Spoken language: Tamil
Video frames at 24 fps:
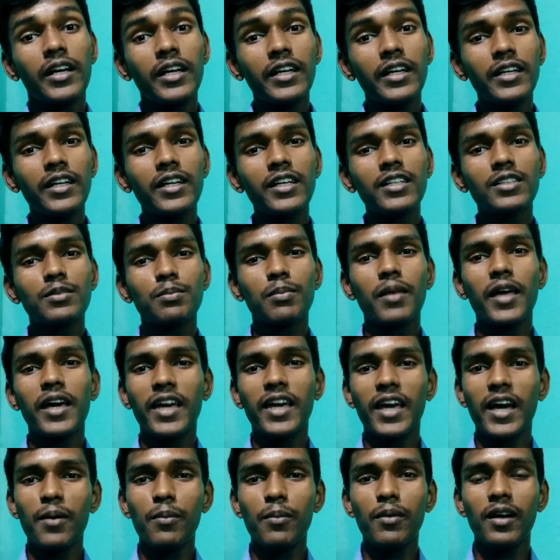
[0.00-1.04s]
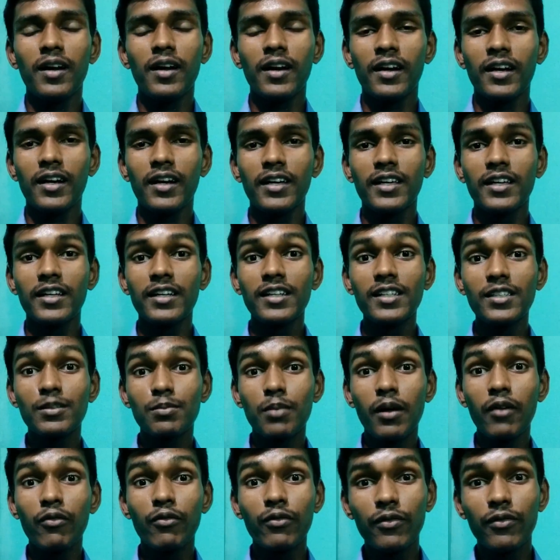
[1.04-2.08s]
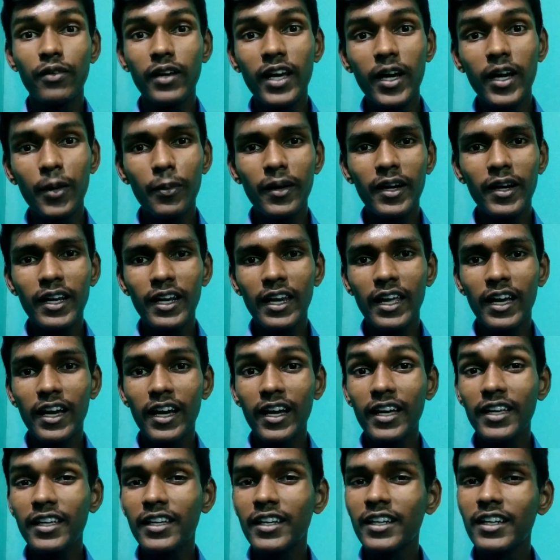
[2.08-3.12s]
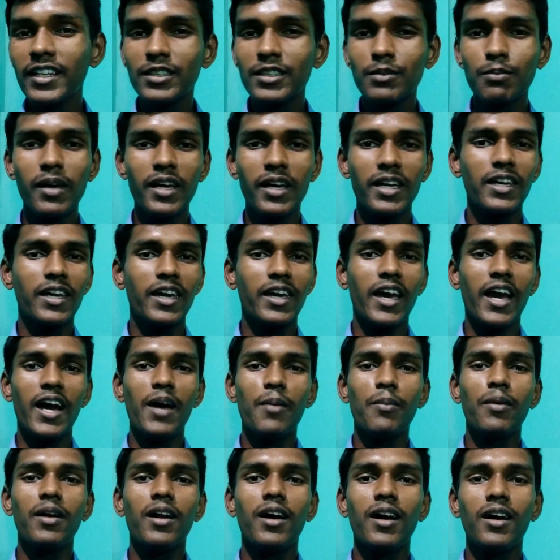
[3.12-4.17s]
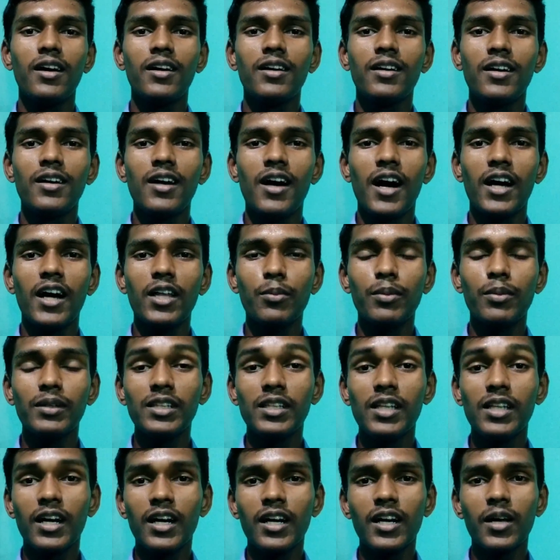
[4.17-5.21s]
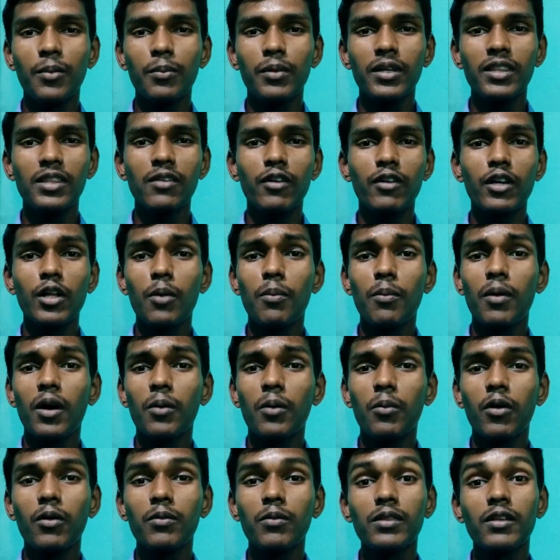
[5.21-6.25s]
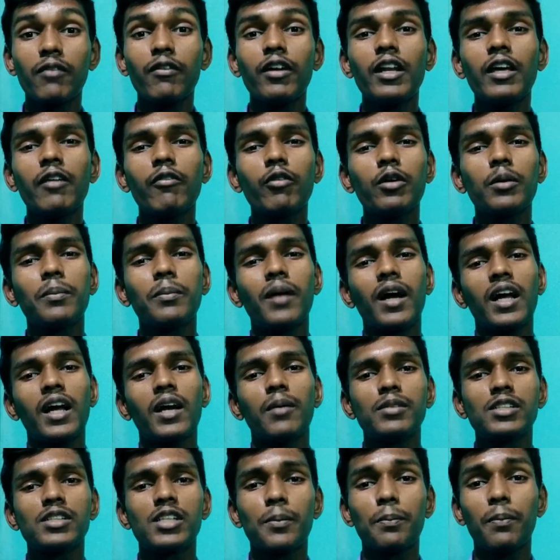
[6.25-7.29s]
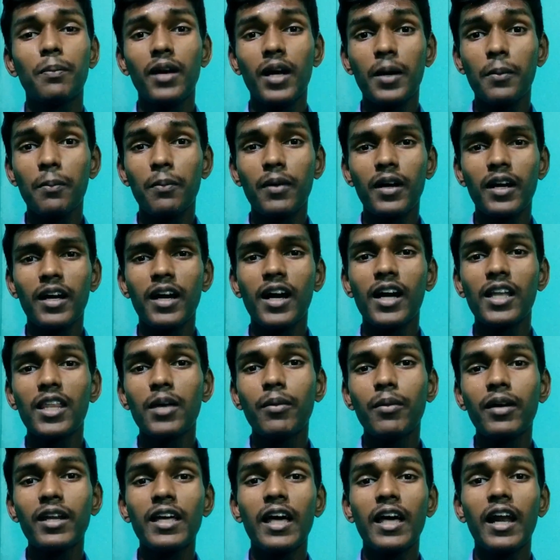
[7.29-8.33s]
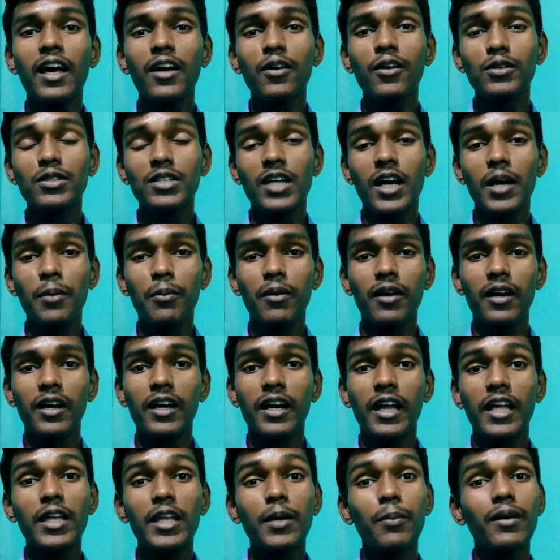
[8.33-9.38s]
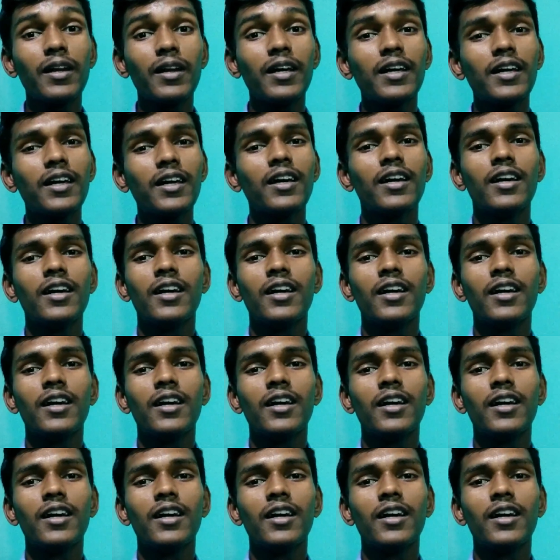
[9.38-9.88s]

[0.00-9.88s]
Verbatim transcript: இன்டிஸ்பிளே கேமராங்க இன்டிஸ்பிளே ஃபிங்கர் பிரிண்ட் இல்லைங்க இன்டிஸ்பிளே கேமரா அதை பற்றி தாங்க நம்ம இந்த வீடியோவில் பார்க்க போகிறோம் இந்த வீடியோவுக்கு மறக்காமல் ஸ்கிப் பண்ணாமல் பாருங்கள் அதே மாதிரி எல்லாருக்கும் ஷேர் பண்ணுங்கள் நிறைய பேருக்கு